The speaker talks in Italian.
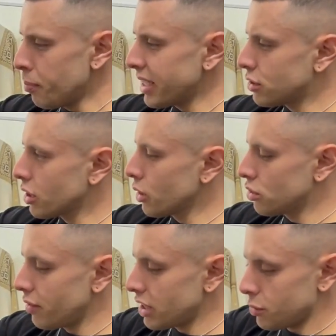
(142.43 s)
pezzo che non
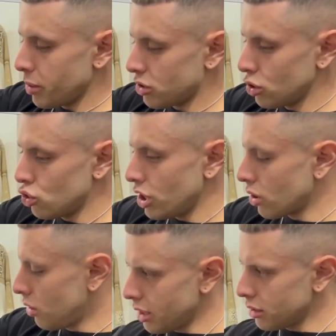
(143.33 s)
si vede spesso in
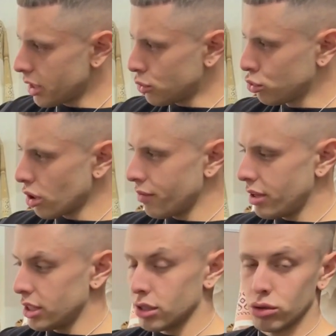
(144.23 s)
giro, è tuttora in
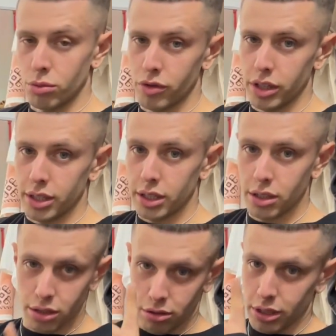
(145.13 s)
vendita sul mio Vinted,
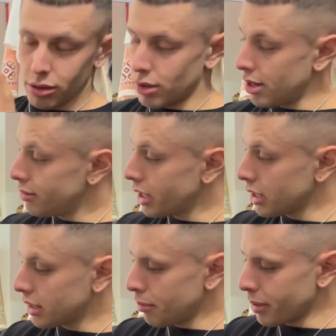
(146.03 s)
che trovate qua, in
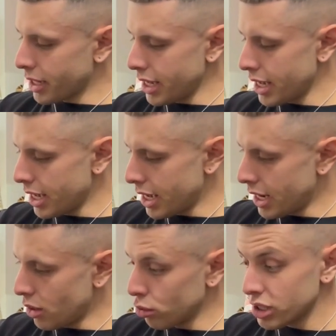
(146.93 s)
realtà,
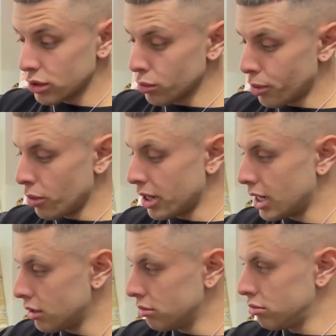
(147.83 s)
perché l'ho usato un po' ma
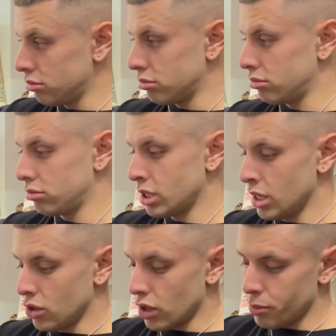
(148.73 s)
non,
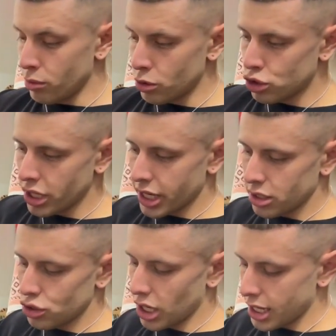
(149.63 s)
non è più il mio genere di
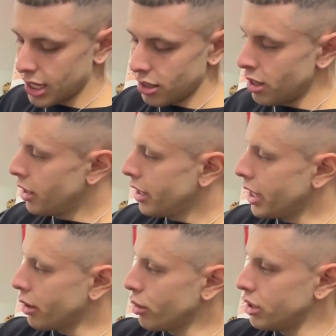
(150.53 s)
giacca
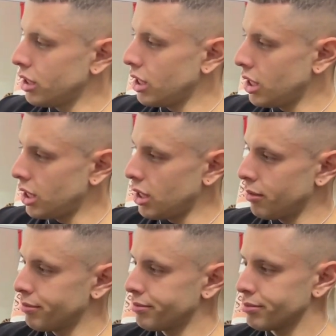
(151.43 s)
e quindi
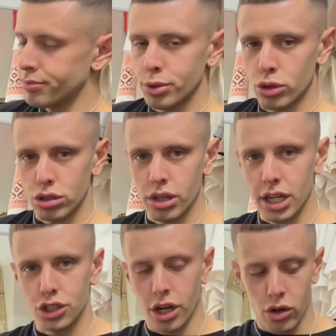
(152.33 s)
piuttosto che
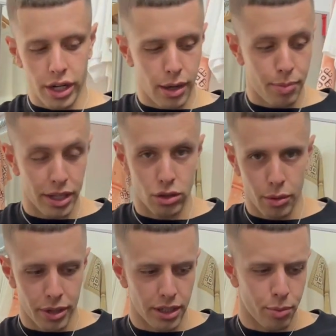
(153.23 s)
lasciarlo lì appeso a
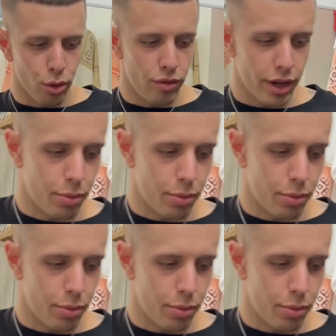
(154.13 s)
prendere polvere